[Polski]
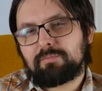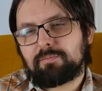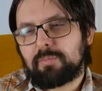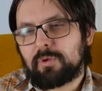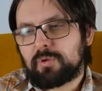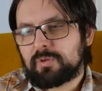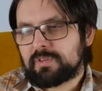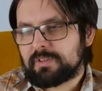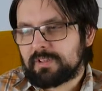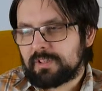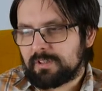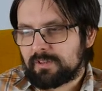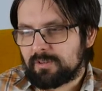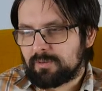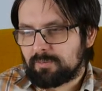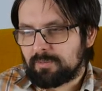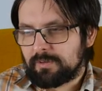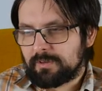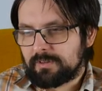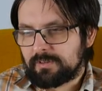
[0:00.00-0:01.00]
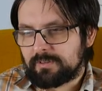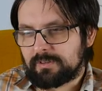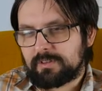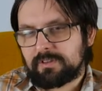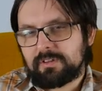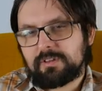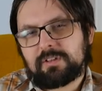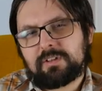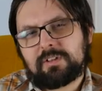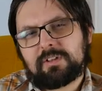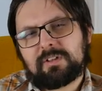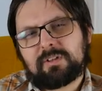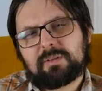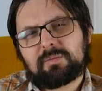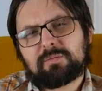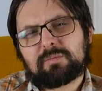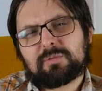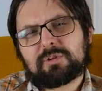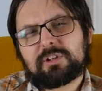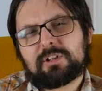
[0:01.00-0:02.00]
Poznaj go bliżej.
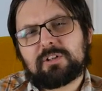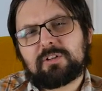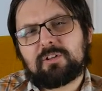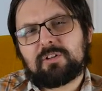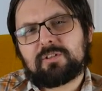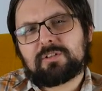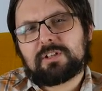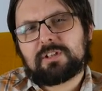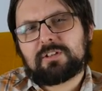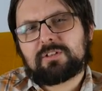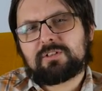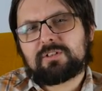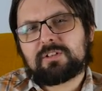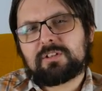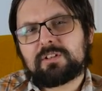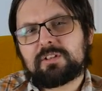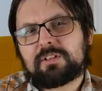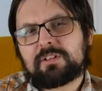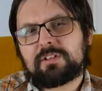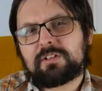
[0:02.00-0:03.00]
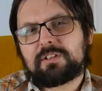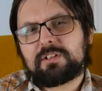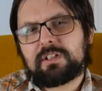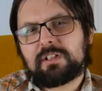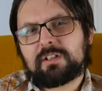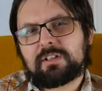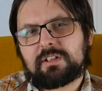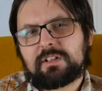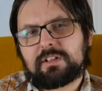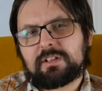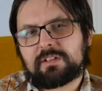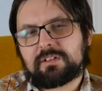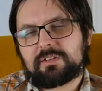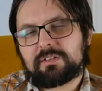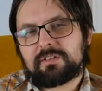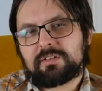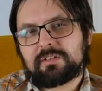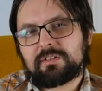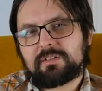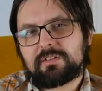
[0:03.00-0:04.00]
Przekonaj się, jaki
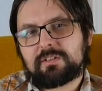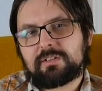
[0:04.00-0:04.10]
jest.